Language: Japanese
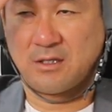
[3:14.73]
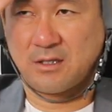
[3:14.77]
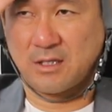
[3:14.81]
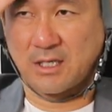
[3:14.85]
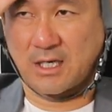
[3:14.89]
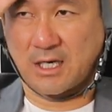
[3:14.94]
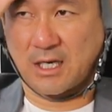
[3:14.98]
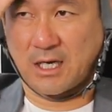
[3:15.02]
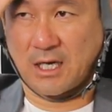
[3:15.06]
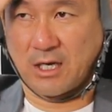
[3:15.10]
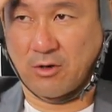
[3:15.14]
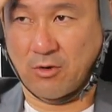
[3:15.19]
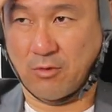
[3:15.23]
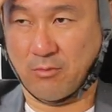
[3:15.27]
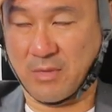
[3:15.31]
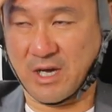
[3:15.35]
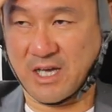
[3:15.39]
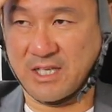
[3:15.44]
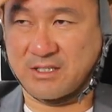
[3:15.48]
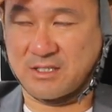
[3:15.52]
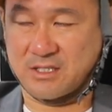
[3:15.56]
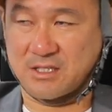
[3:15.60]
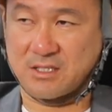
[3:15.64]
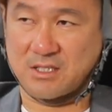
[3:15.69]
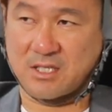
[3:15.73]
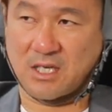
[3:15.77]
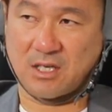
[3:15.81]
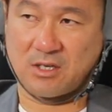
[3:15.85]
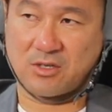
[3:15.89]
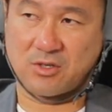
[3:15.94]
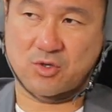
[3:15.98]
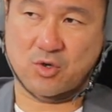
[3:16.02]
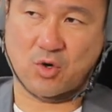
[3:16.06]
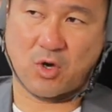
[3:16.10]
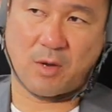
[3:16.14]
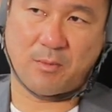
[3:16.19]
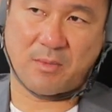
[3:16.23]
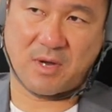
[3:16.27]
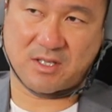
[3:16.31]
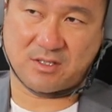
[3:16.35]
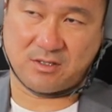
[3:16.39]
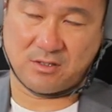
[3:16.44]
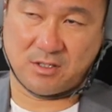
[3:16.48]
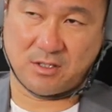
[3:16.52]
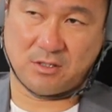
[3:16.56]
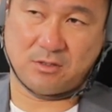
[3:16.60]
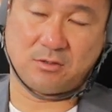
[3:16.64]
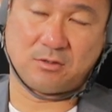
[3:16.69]
だからあの毎月請求書が
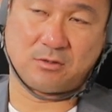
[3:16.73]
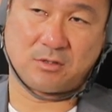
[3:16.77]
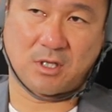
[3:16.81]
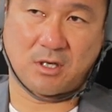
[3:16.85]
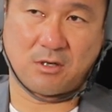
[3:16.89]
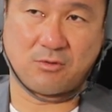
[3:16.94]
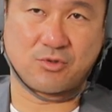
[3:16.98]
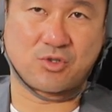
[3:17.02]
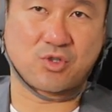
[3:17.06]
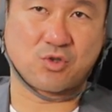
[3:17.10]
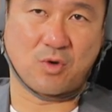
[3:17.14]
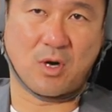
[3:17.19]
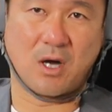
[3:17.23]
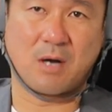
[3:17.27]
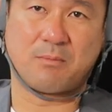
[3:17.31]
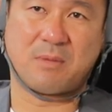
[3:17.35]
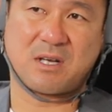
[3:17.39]
末に来るんだうちは